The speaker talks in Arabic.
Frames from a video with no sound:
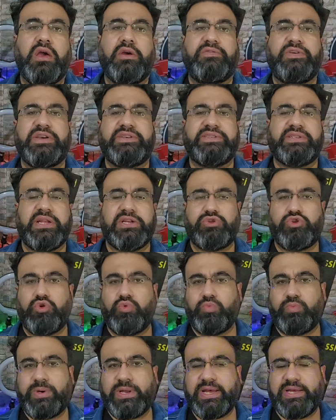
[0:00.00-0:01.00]
فاذا
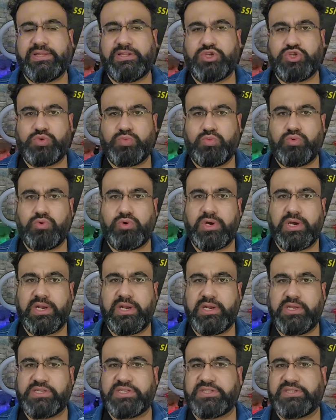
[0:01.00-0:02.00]
هدول مباراة الاسبوع
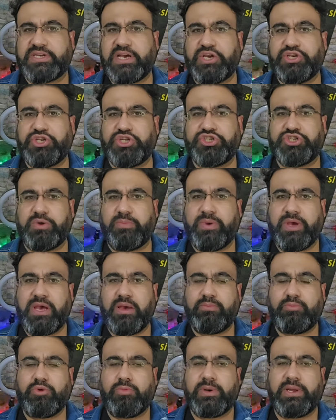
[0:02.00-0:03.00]
ال 16 يا
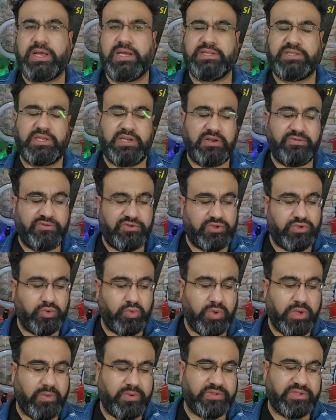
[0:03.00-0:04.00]
شباب مباراه
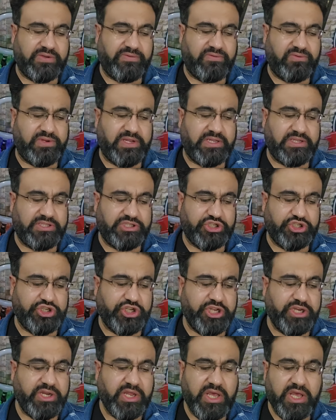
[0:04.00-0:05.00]
الفتوه وضيف نادي
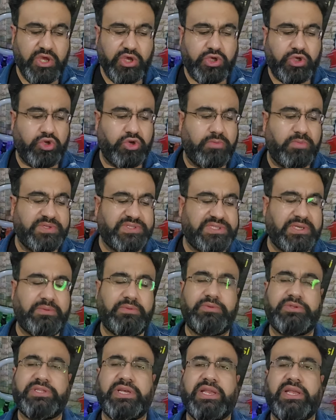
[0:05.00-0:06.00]
تشرين يوم السبت
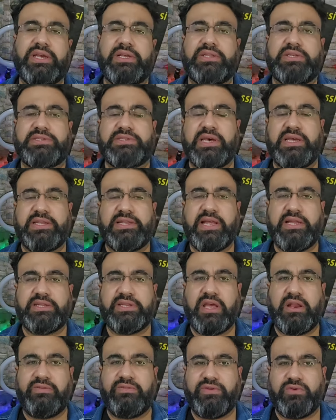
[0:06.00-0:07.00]
بتاريخ 9
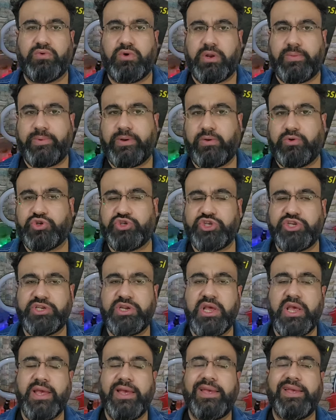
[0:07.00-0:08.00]
3 2024
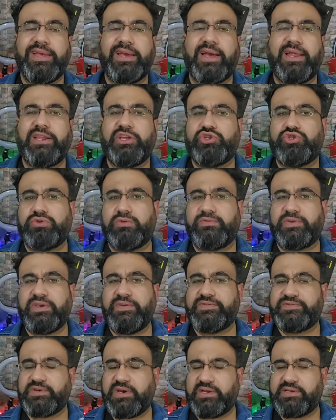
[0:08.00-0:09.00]
خلينا نشوف
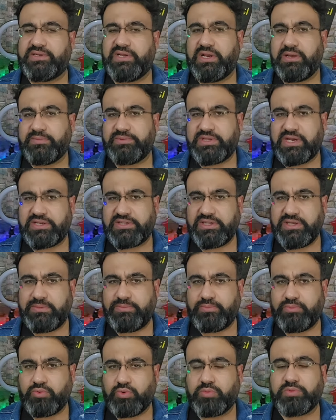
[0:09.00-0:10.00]
كيف صار سلم
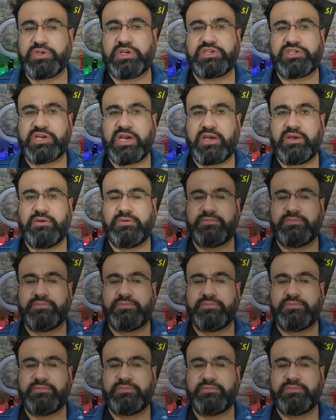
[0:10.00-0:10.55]
الترتيب وبنرجع